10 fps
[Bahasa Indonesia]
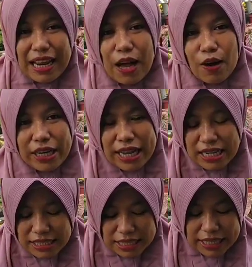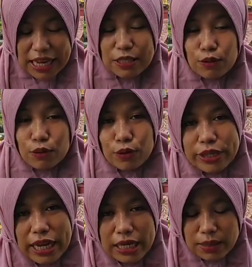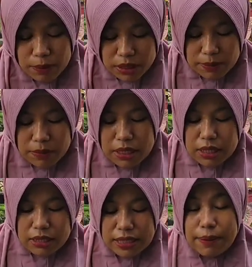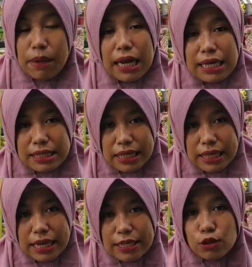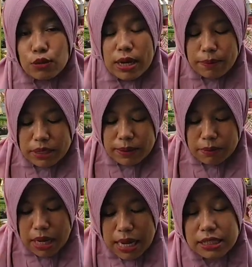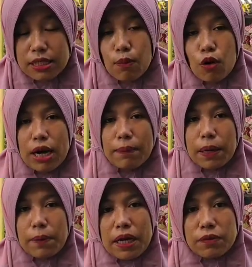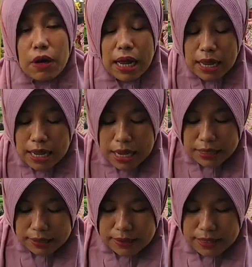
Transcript: Nah oke, okay, sekian dulu ya teman-teman. Terima kasih yang sudah menyimak. Semoga bermanfaat.